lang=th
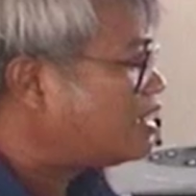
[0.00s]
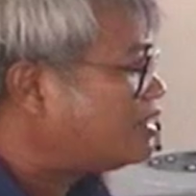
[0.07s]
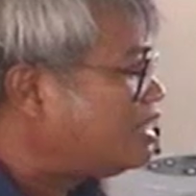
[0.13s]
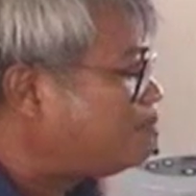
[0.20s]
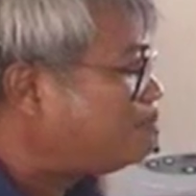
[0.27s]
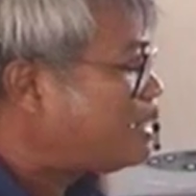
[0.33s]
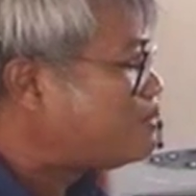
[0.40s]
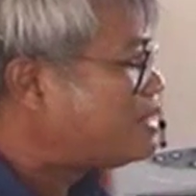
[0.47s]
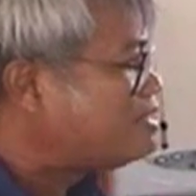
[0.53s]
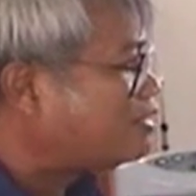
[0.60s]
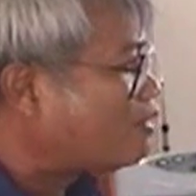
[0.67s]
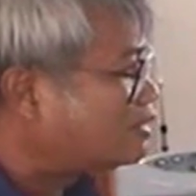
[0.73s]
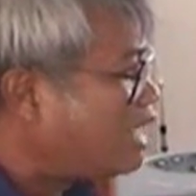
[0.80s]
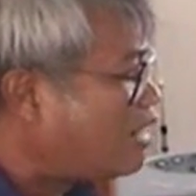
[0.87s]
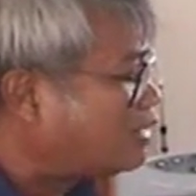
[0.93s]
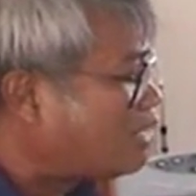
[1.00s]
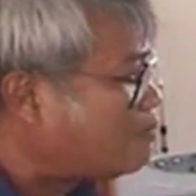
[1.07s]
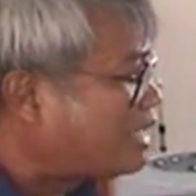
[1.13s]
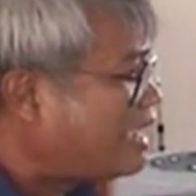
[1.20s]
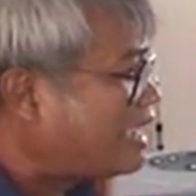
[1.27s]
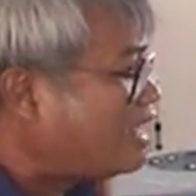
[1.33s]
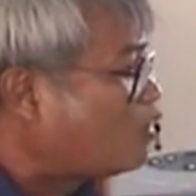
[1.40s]
งอาทิตย์เพิ่มขึ้นสองเท่า
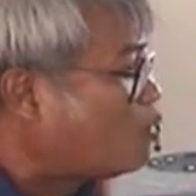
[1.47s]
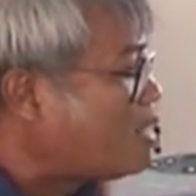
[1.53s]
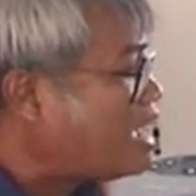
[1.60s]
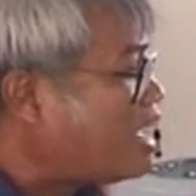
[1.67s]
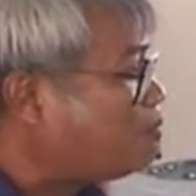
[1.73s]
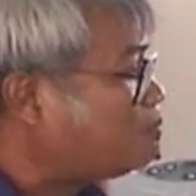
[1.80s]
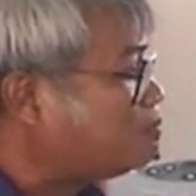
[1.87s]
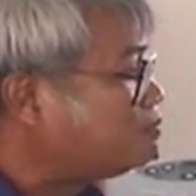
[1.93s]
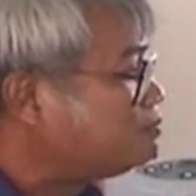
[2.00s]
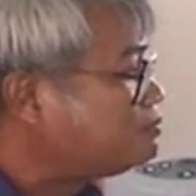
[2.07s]
ทำยังไงใครรู้บ้างครับ